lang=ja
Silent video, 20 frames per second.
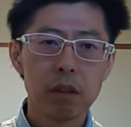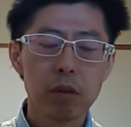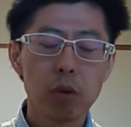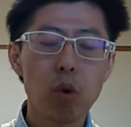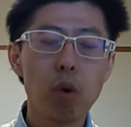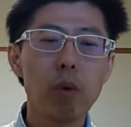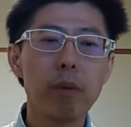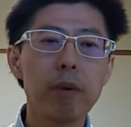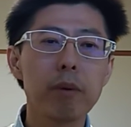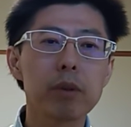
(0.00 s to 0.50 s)

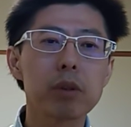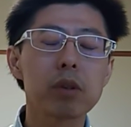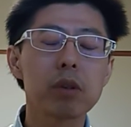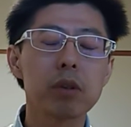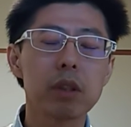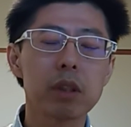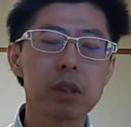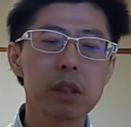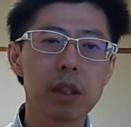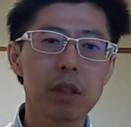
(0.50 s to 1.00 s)
神戸もそう
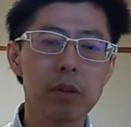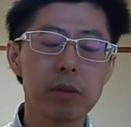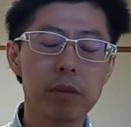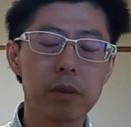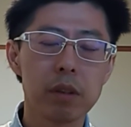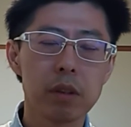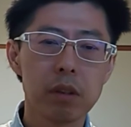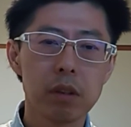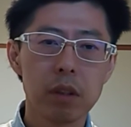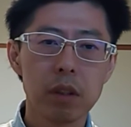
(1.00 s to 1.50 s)
ですけど
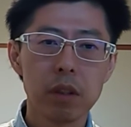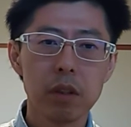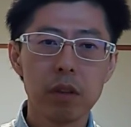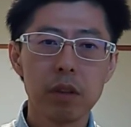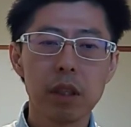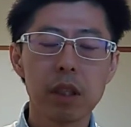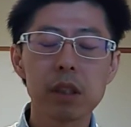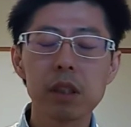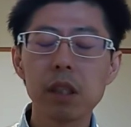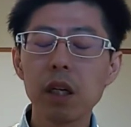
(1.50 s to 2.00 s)
も。
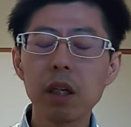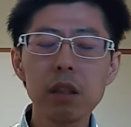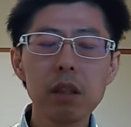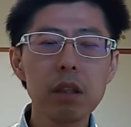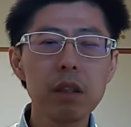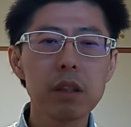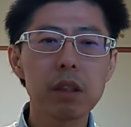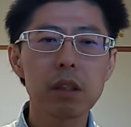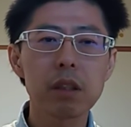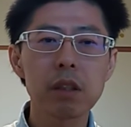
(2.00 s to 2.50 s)
なぜあんな
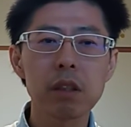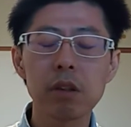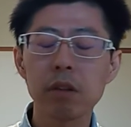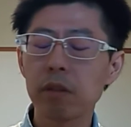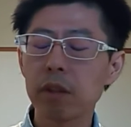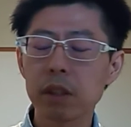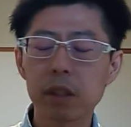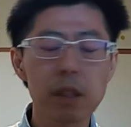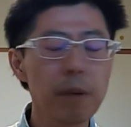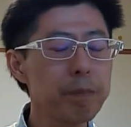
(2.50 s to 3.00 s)
に建てて
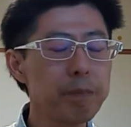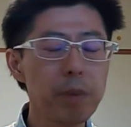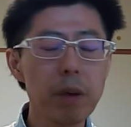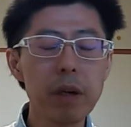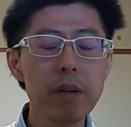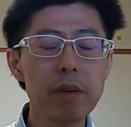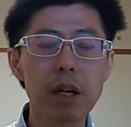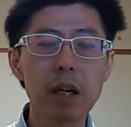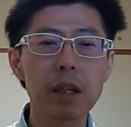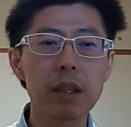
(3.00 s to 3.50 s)
のかさっぱ
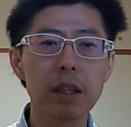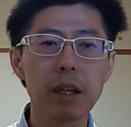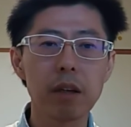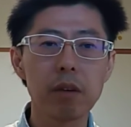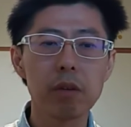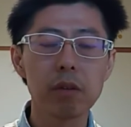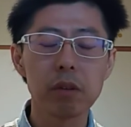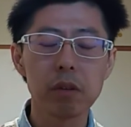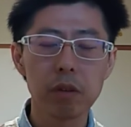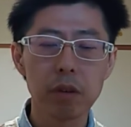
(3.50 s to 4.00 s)
り分かんない、
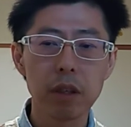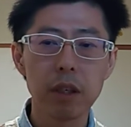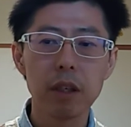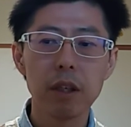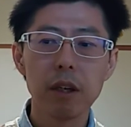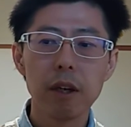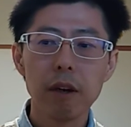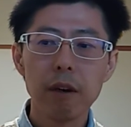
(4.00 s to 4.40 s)
本当に。